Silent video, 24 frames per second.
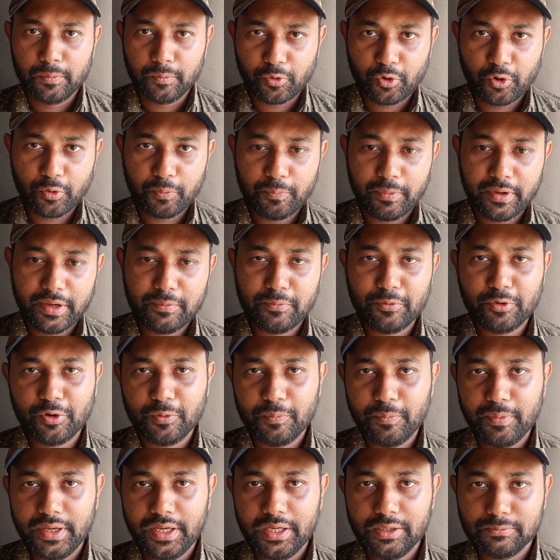মুরব্বি
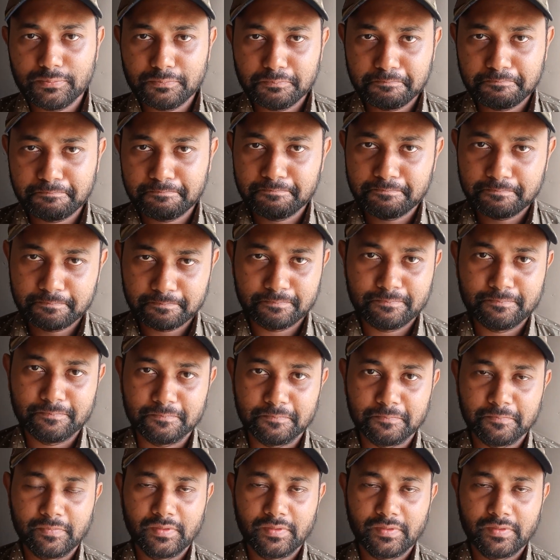মুরব্বি হুম হুম